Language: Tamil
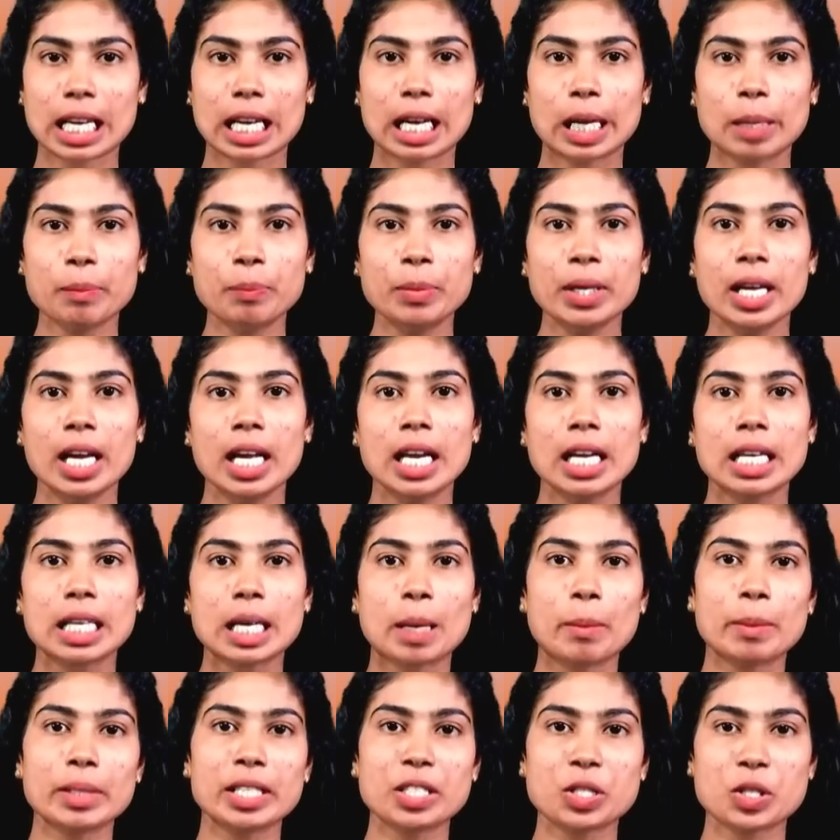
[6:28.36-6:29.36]
கிளப்
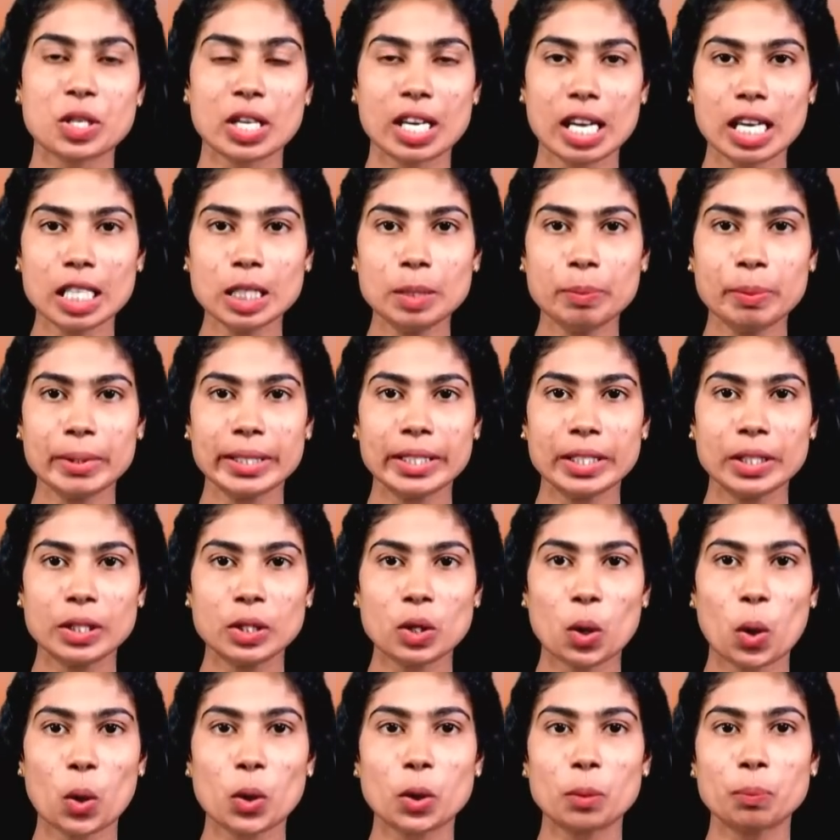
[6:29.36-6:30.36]
நமது ஜனாதிபதி
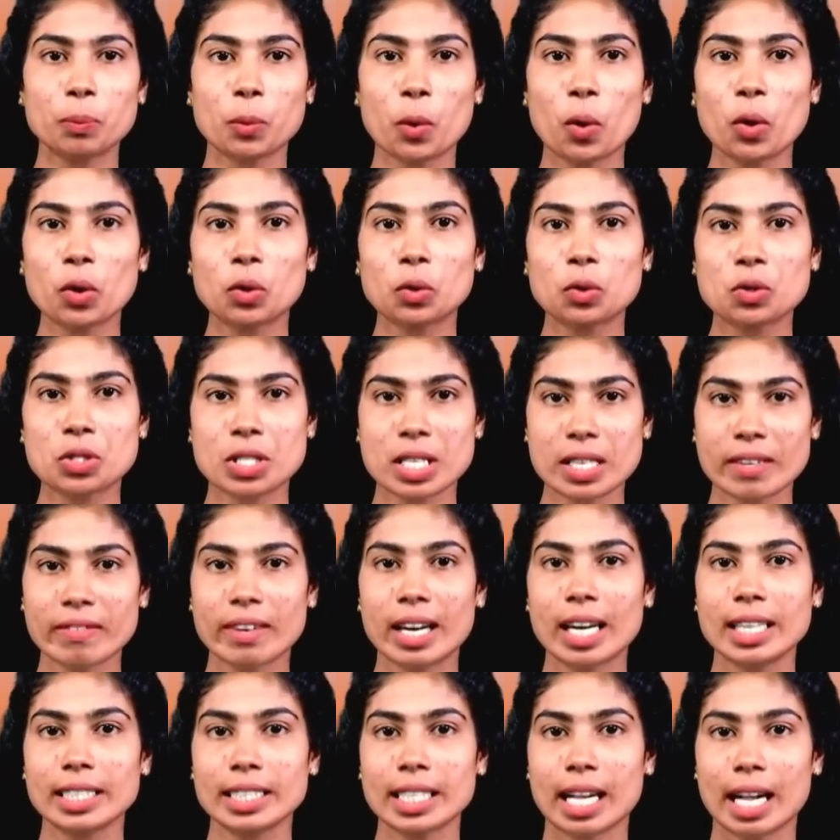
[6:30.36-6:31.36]
ஒரு போர்
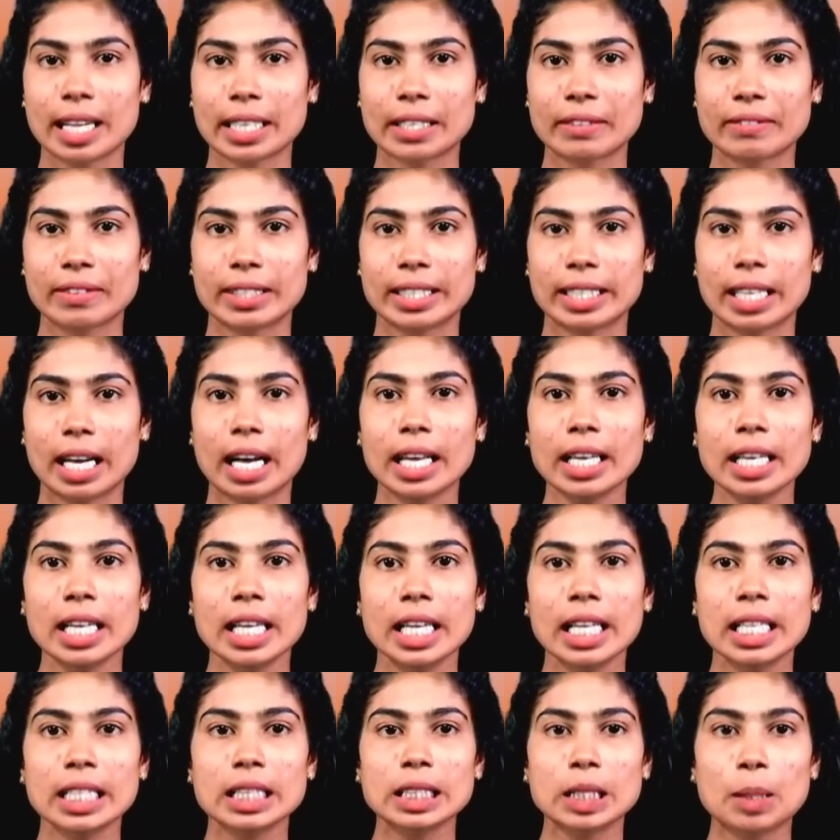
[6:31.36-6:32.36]
குற்றவாளி ஆகிவிட்டார்
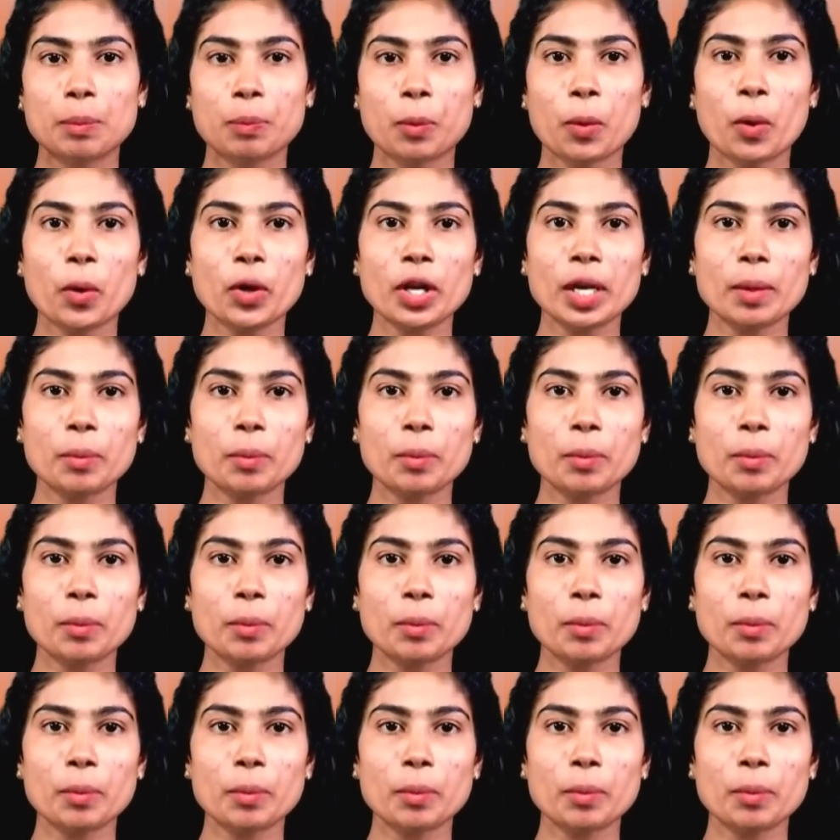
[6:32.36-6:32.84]
இந்த போரை